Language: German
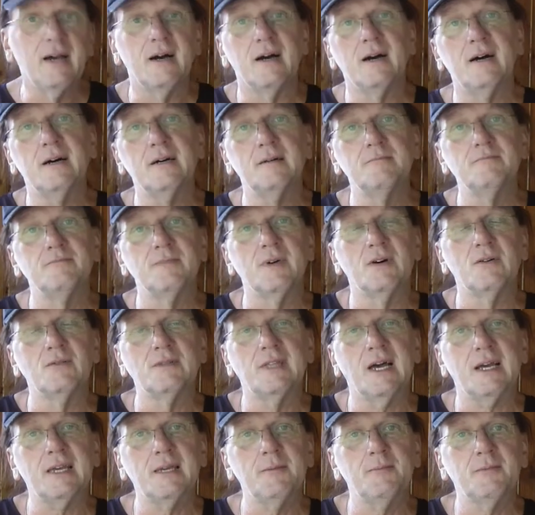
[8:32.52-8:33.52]
Ähm,
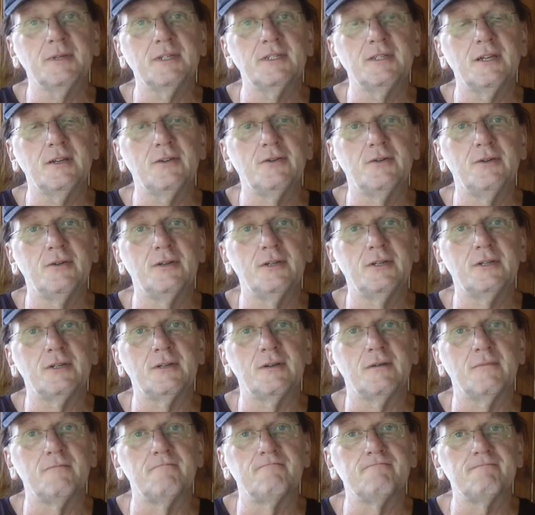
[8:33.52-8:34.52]
und da gibt es
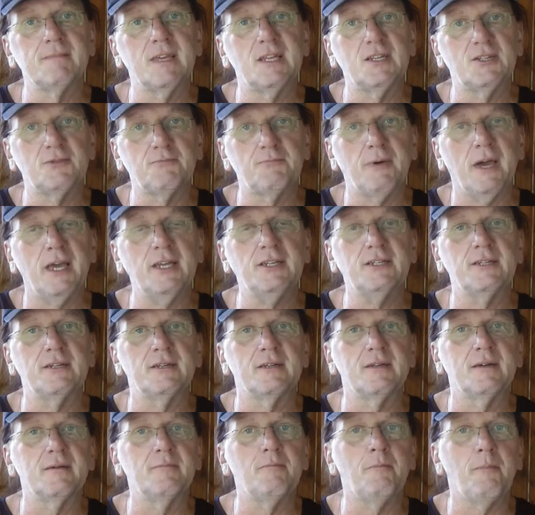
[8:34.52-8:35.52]
natürlich
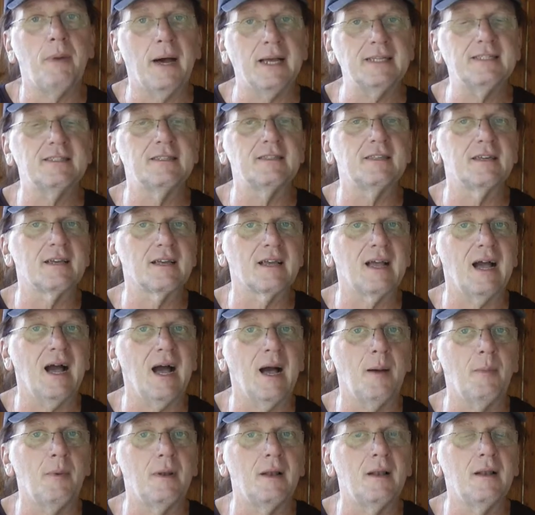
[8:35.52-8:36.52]
entsprechende passende
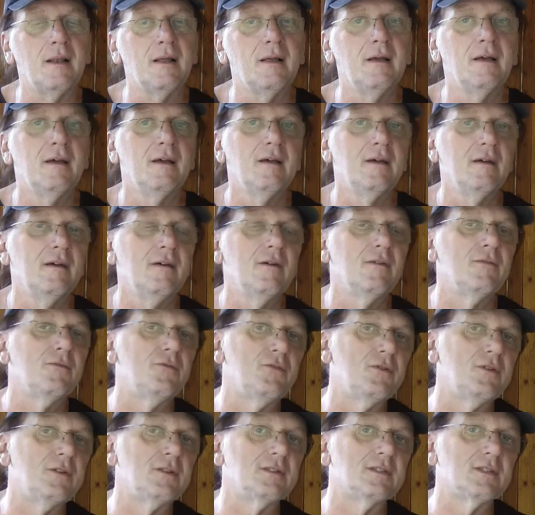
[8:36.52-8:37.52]
Kabel
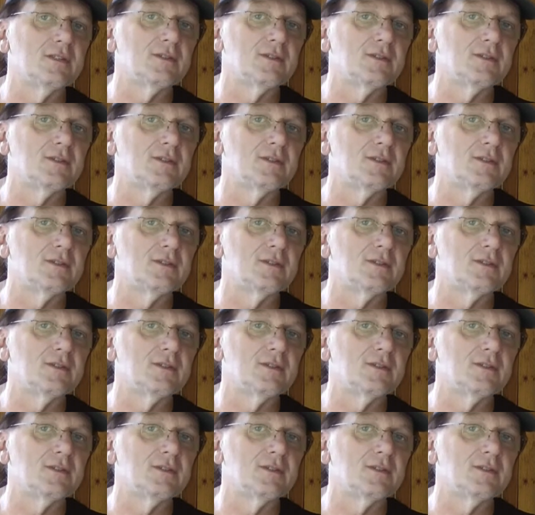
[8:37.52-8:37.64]
für diese